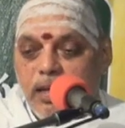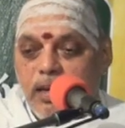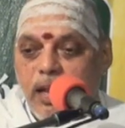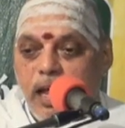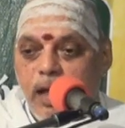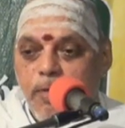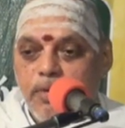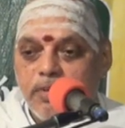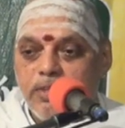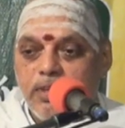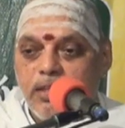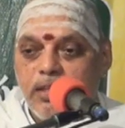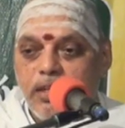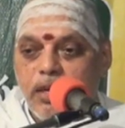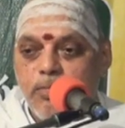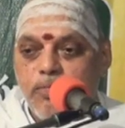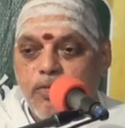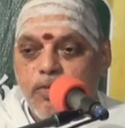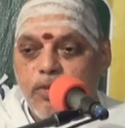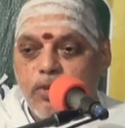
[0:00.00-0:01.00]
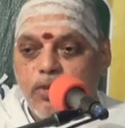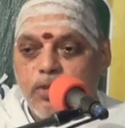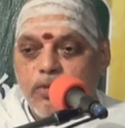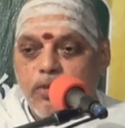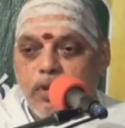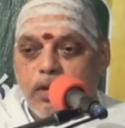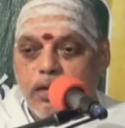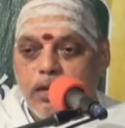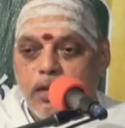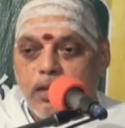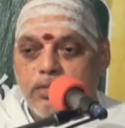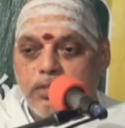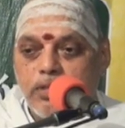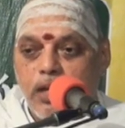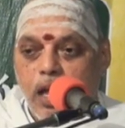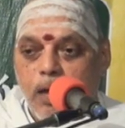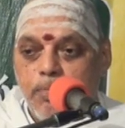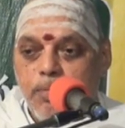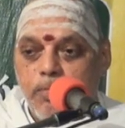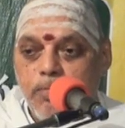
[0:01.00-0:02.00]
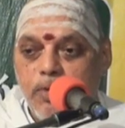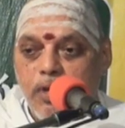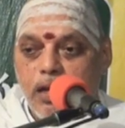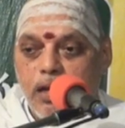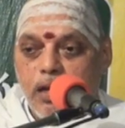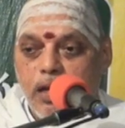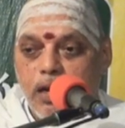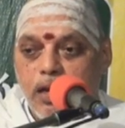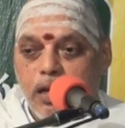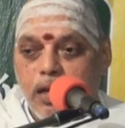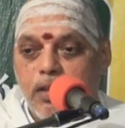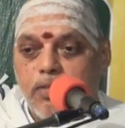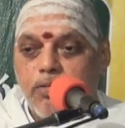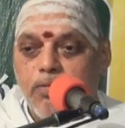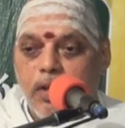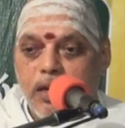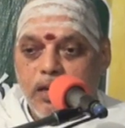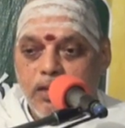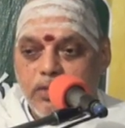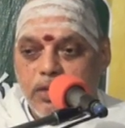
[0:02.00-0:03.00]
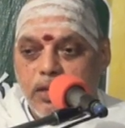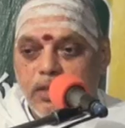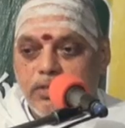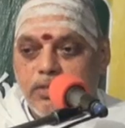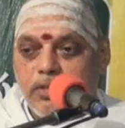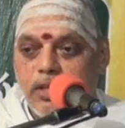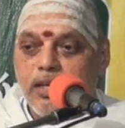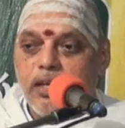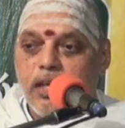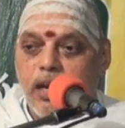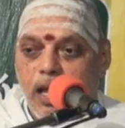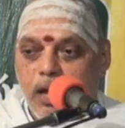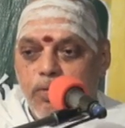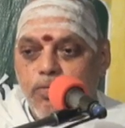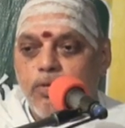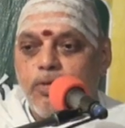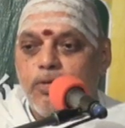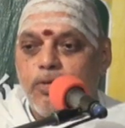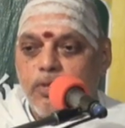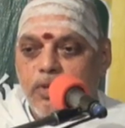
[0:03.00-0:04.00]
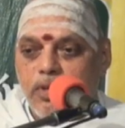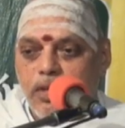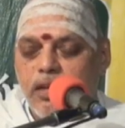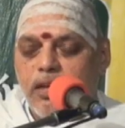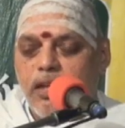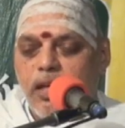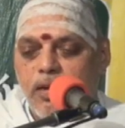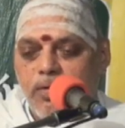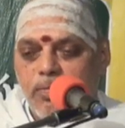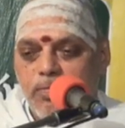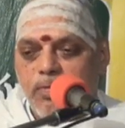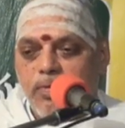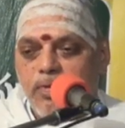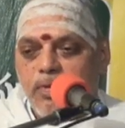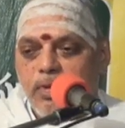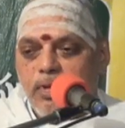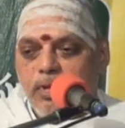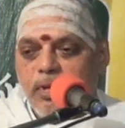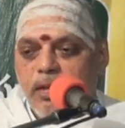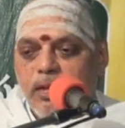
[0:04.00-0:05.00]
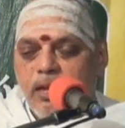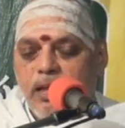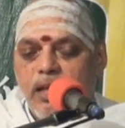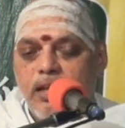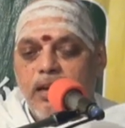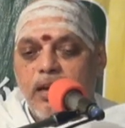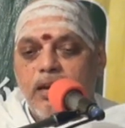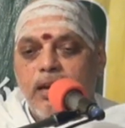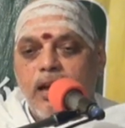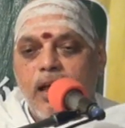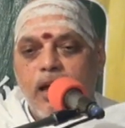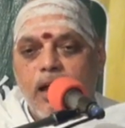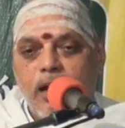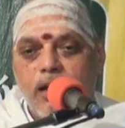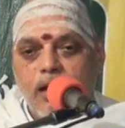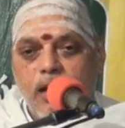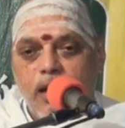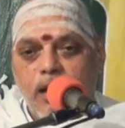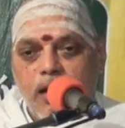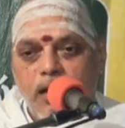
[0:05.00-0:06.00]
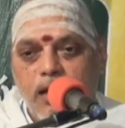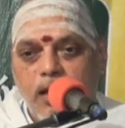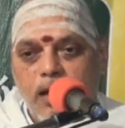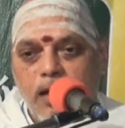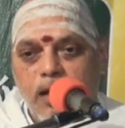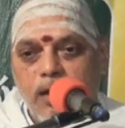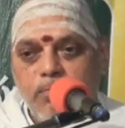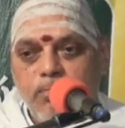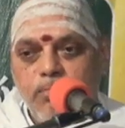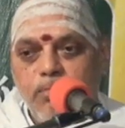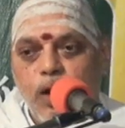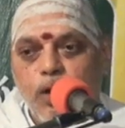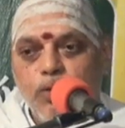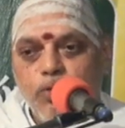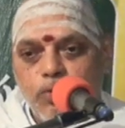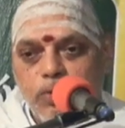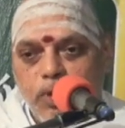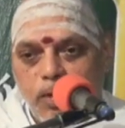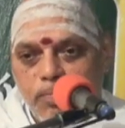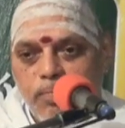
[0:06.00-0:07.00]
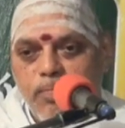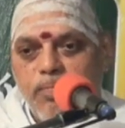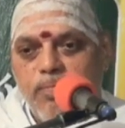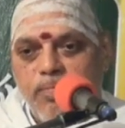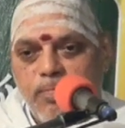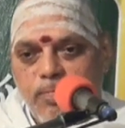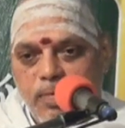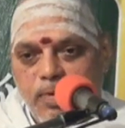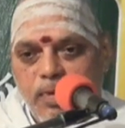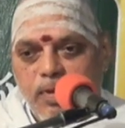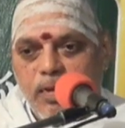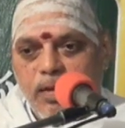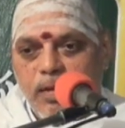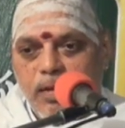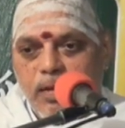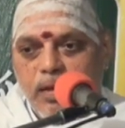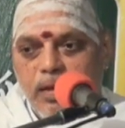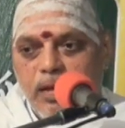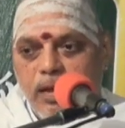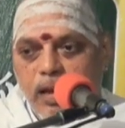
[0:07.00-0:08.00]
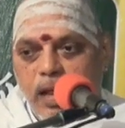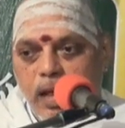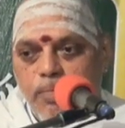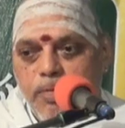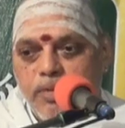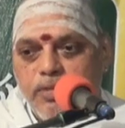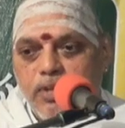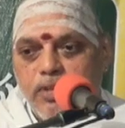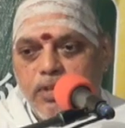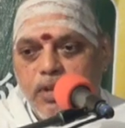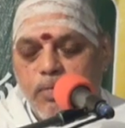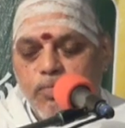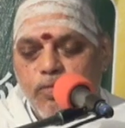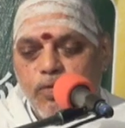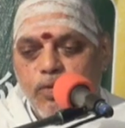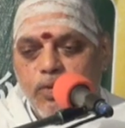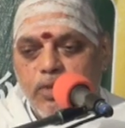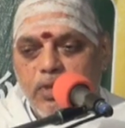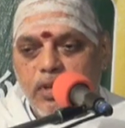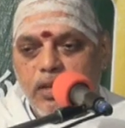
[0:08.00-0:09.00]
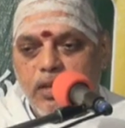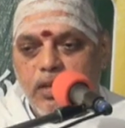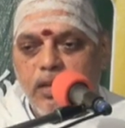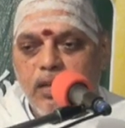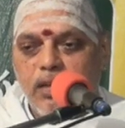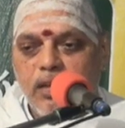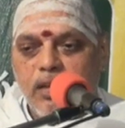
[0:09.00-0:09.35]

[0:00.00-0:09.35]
రామచంద్రమూర్తి యొక్క చాపమే గనక ధ్వని చేస్తే ఎలా ఉంటుంది అన్నారు ఆయన నాగానాం అయుతం రామచంద్రమూర్తికి